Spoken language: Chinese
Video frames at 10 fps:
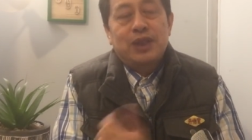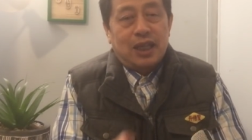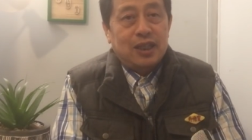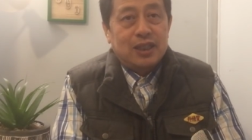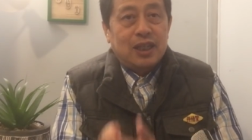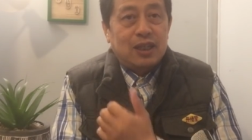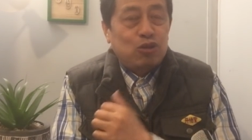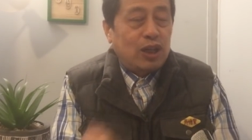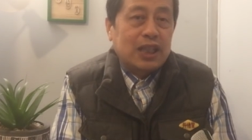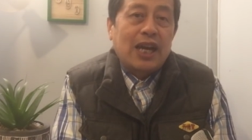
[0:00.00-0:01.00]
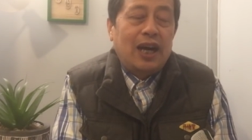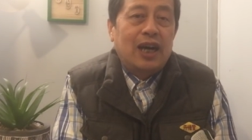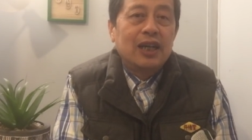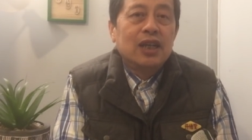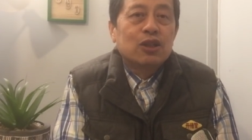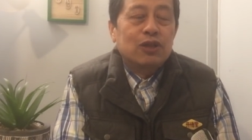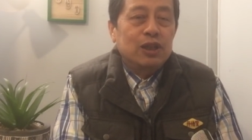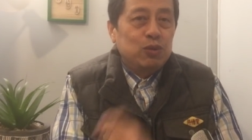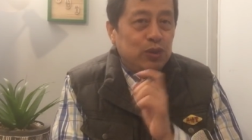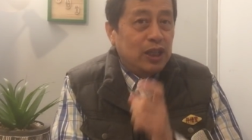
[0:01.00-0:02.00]
们讲到这个状态所以
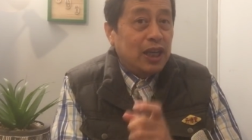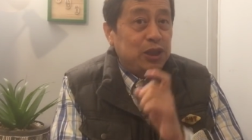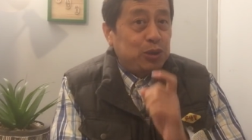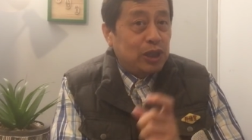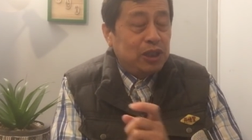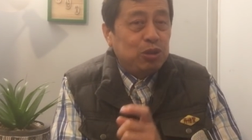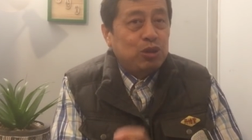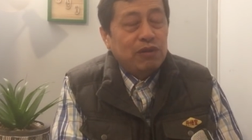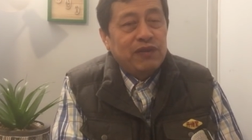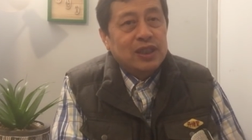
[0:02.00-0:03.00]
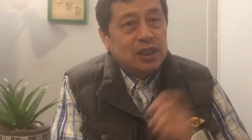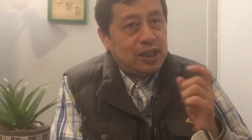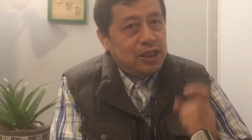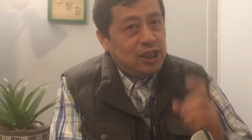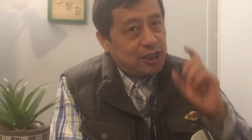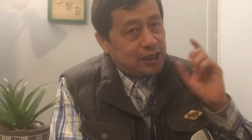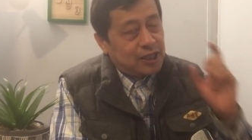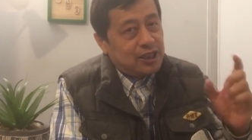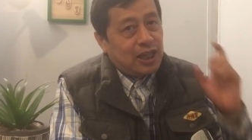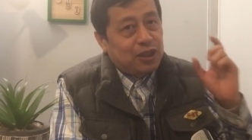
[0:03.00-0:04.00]
物以类聚，人以群分，是跟你的
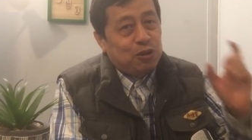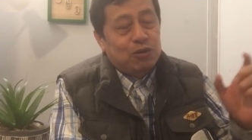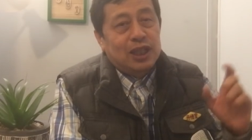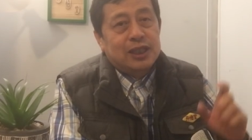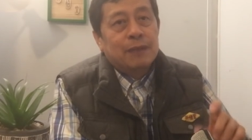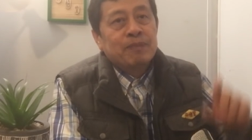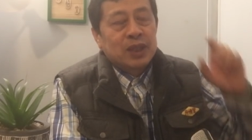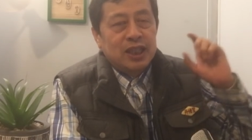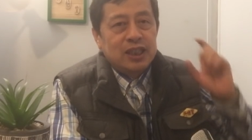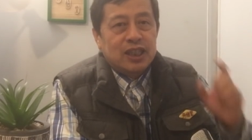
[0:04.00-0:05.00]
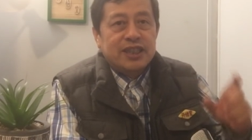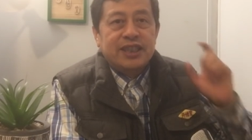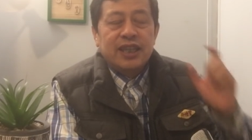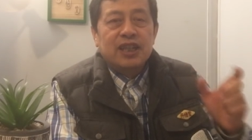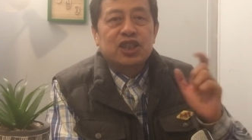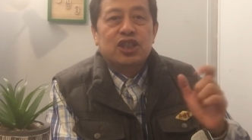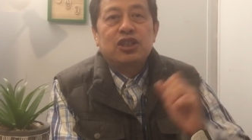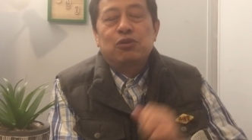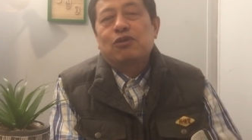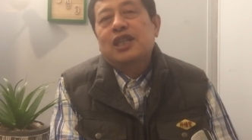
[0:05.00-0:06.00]
思想有关系，跟你的见识
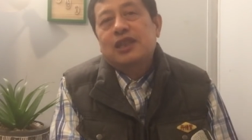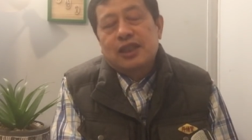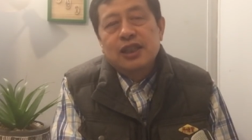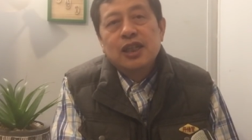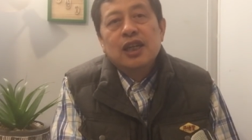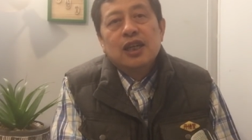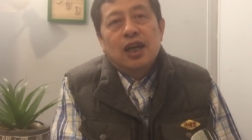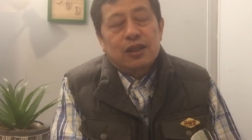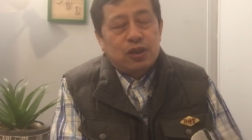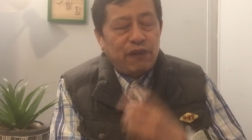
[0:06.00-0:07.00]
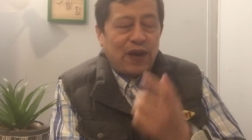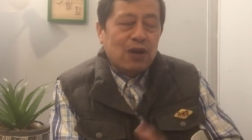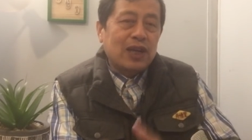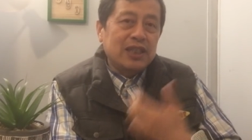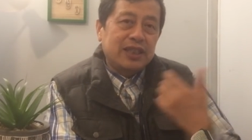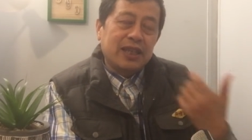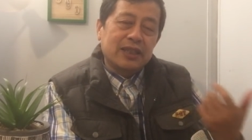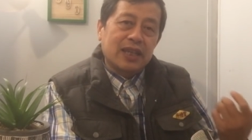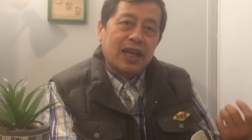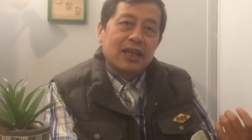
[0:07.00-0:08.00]
有关系的所以反过来你现
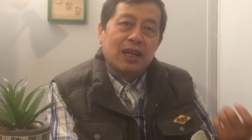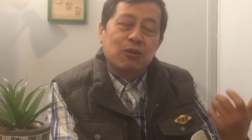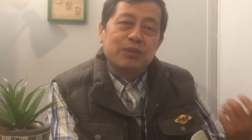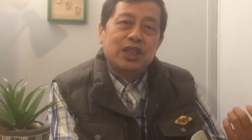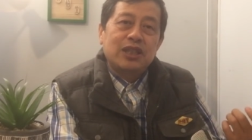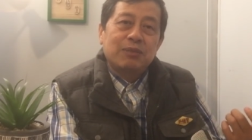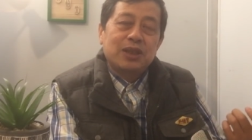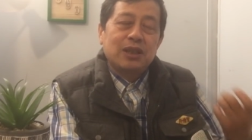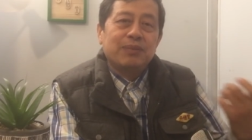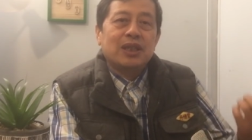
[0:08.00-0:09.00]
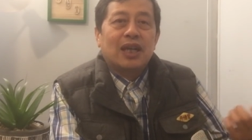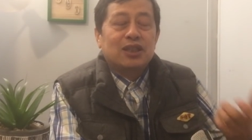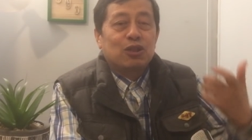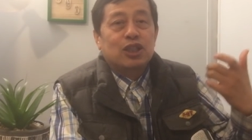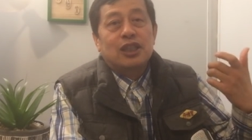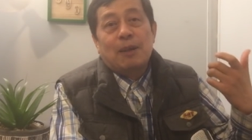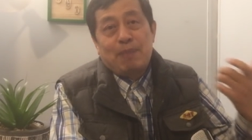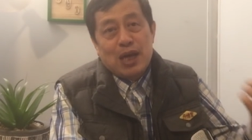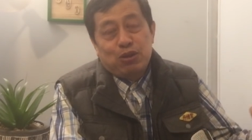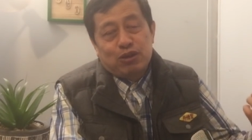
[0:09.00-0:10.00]
在看看我们习近平他就是一个
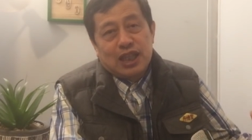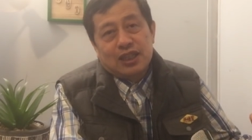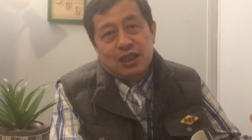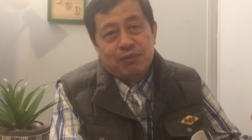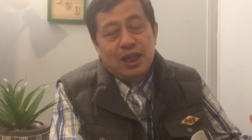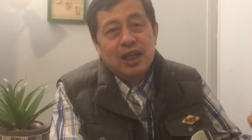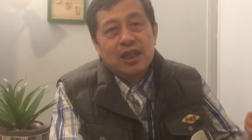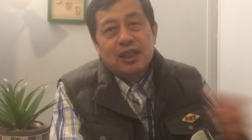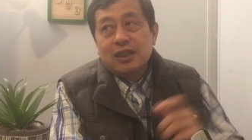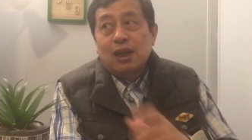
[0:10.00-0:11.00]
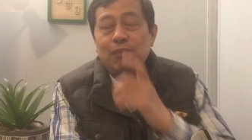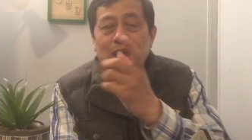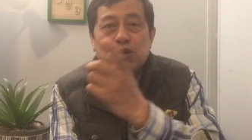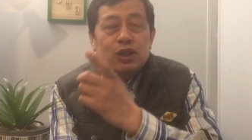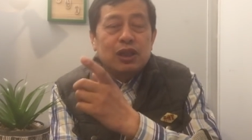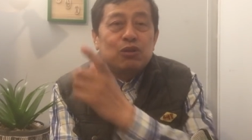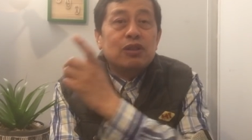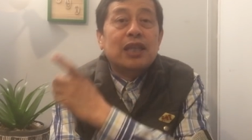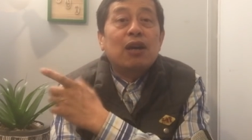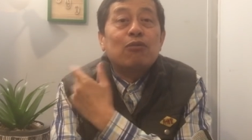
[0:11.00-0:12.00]
悲剧在这里面，也是到美国等于
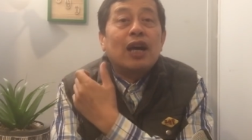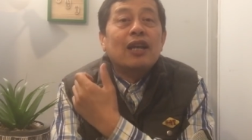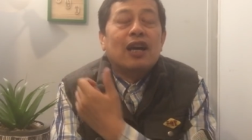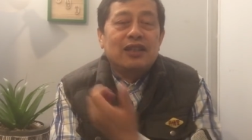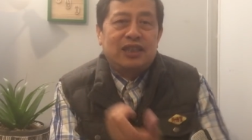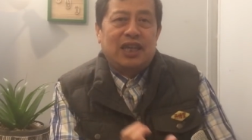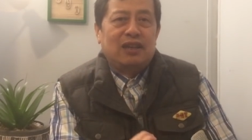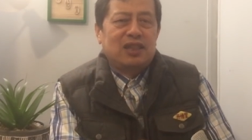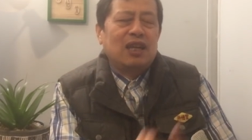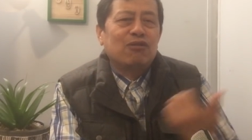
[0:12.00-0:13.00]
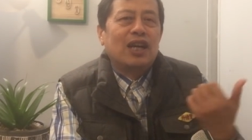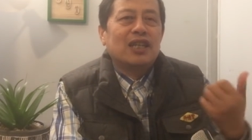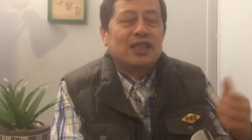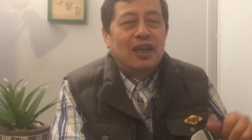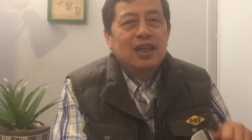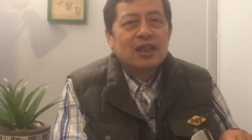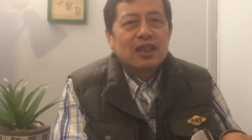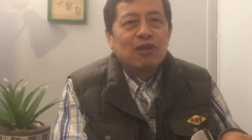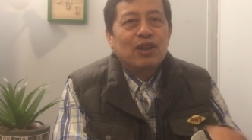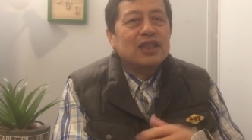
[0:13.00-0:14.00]
参观了一下，
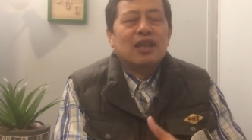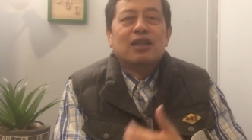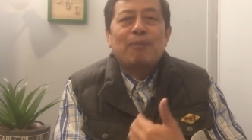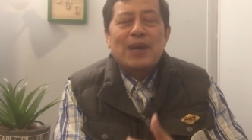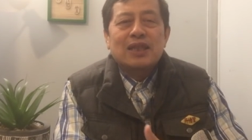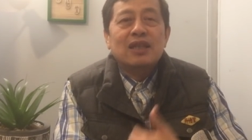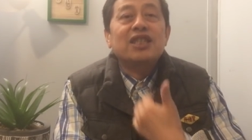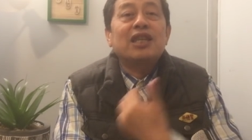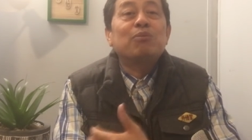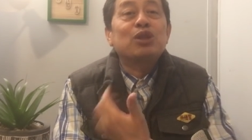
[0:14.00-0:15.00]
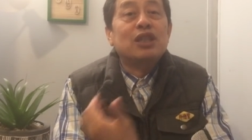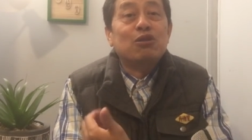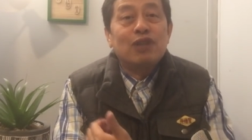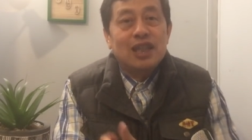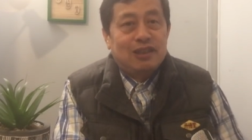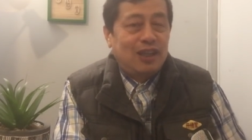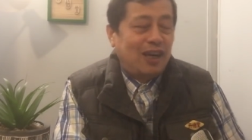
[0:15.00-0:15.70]
他变成了羡慕嫉妒恨